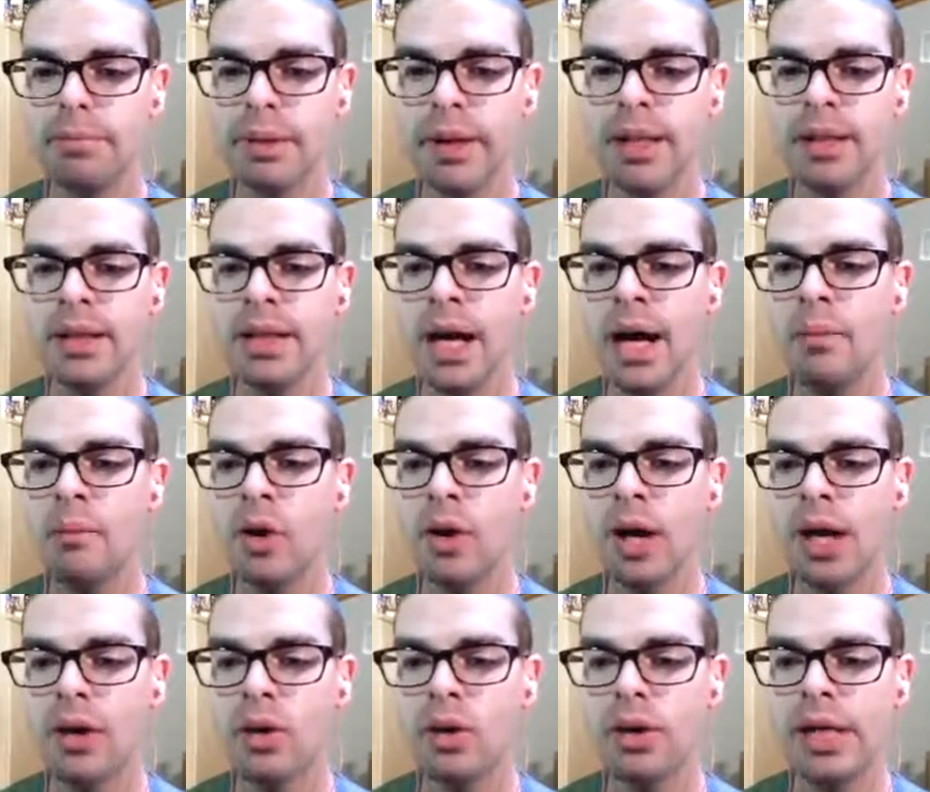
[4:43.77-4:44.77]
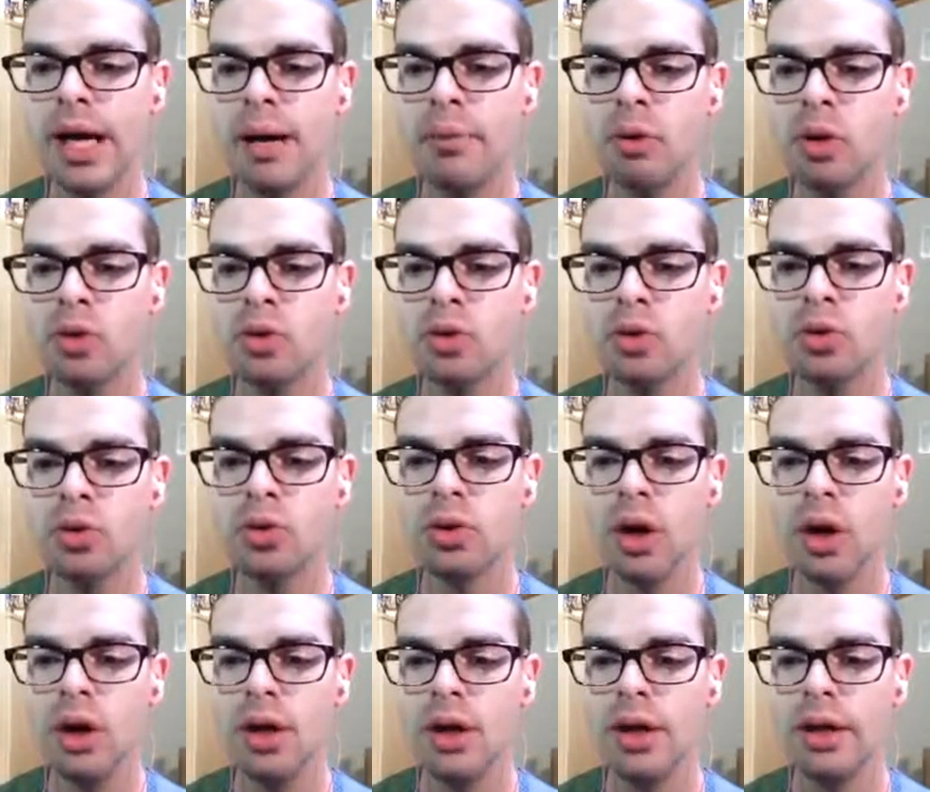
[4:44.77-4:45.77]
Prendiamo, raccogliamo
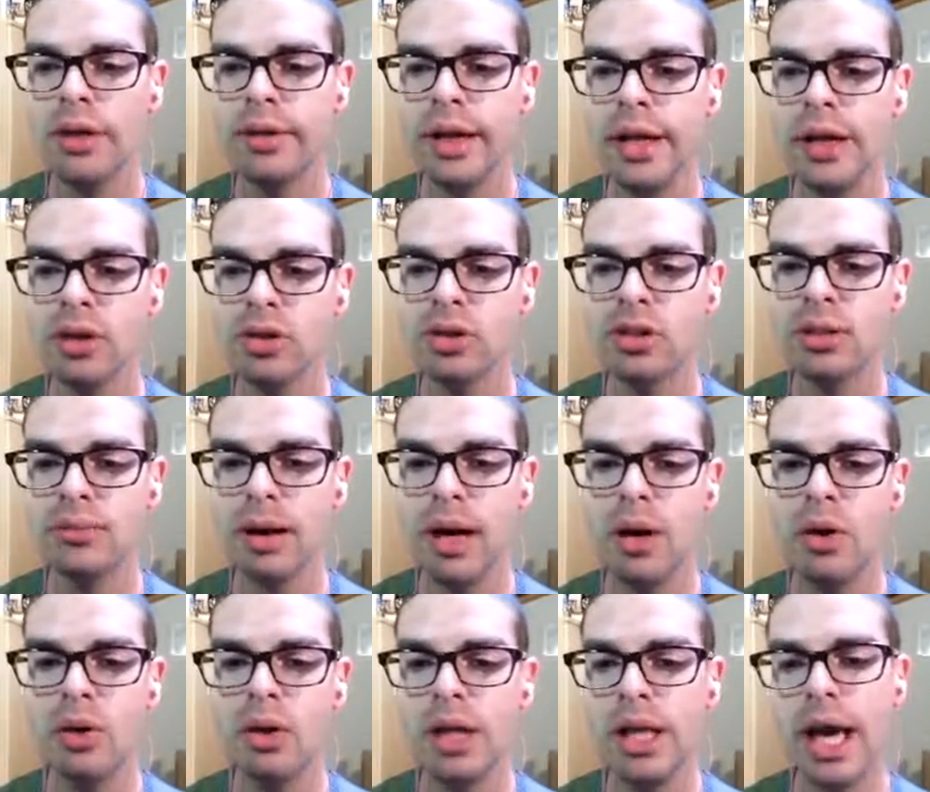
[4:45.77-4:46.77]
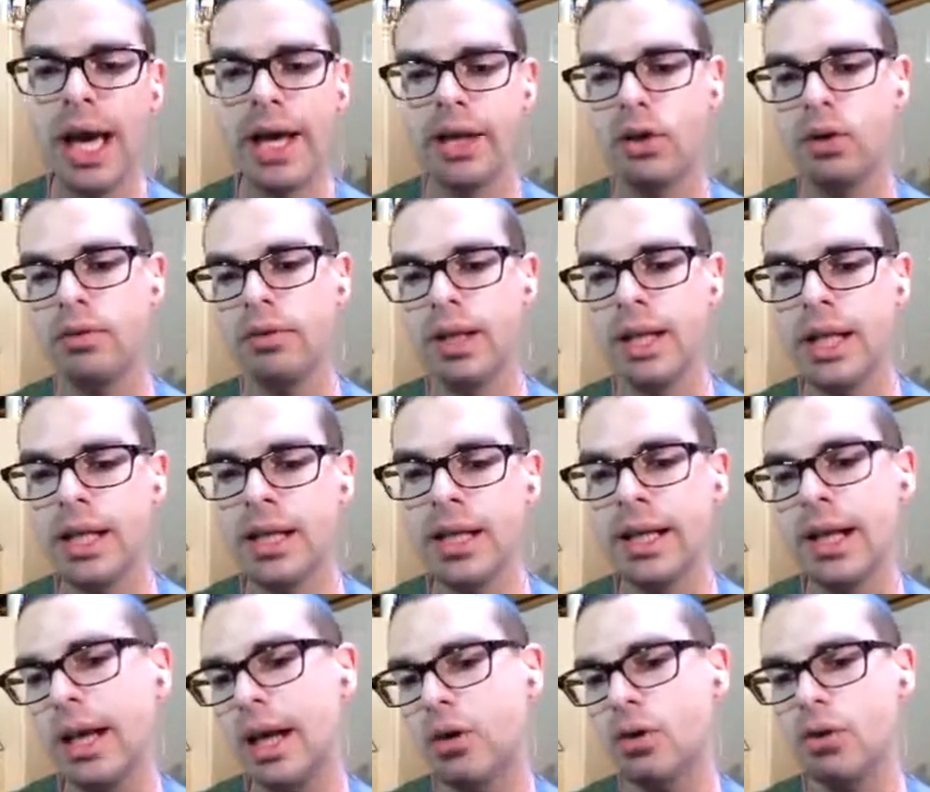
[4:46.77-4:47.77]
tutto dai nostri bauli. Ecco, vedete che la